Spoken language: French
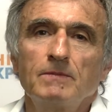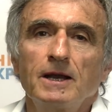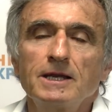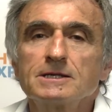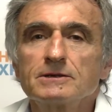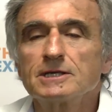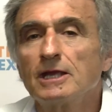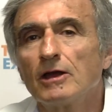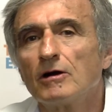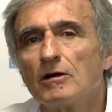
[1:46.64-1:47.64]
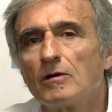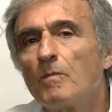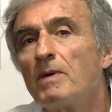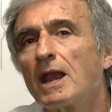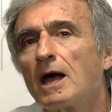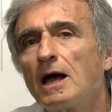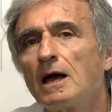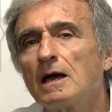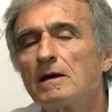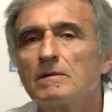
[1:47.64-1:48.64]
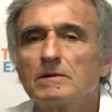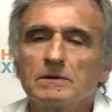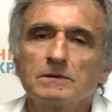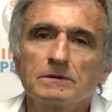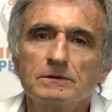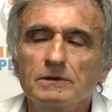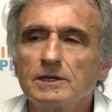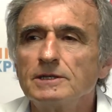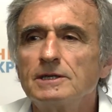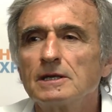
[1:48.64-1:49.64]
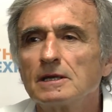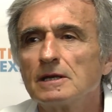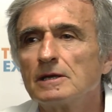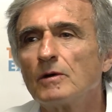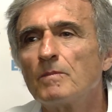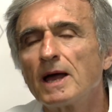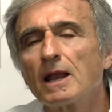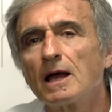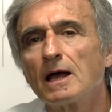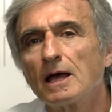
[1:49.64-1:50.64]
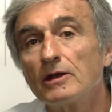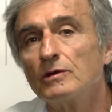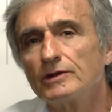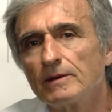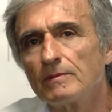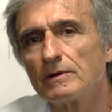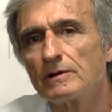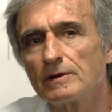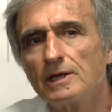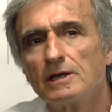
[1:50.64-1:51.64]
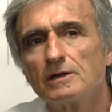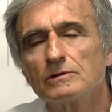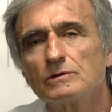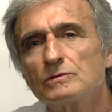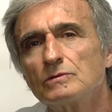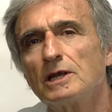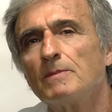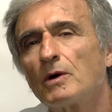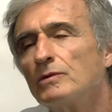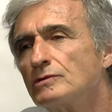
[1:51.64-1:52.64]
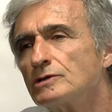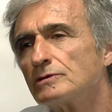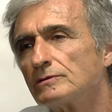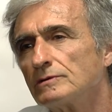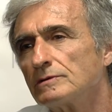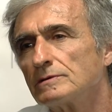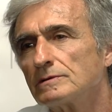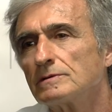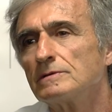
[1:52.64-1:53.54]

par les enseignants. On parlera euh, de NT, on parlera notamment de toutes les productions de,